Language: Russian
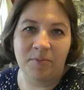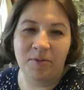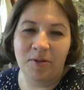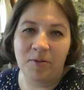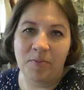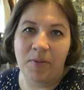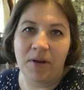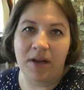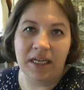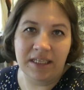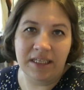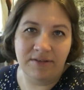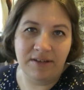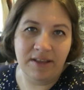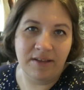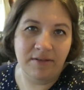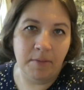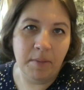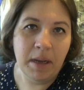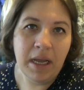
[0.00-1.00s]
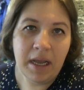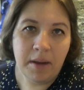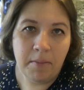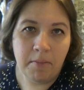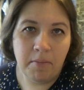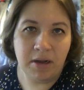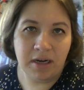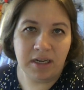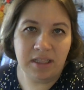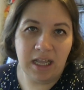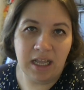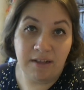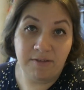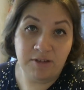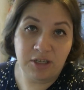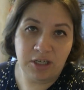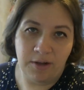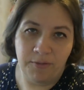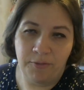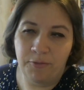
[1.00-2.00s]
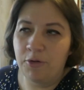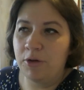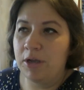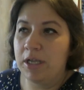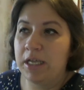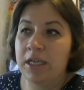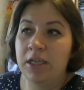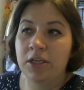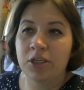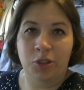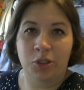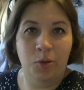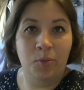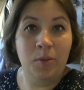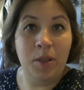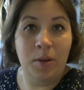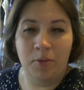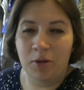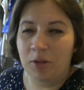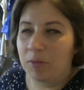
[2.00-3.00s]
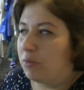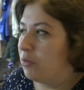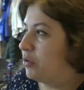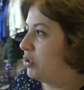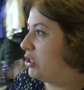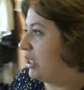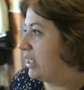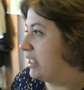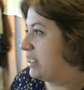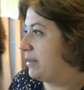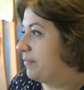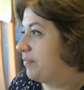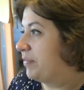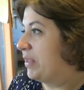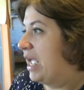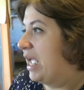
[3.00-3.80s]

Буду показывать вам бардак в шкафу и что у меня будет получаться.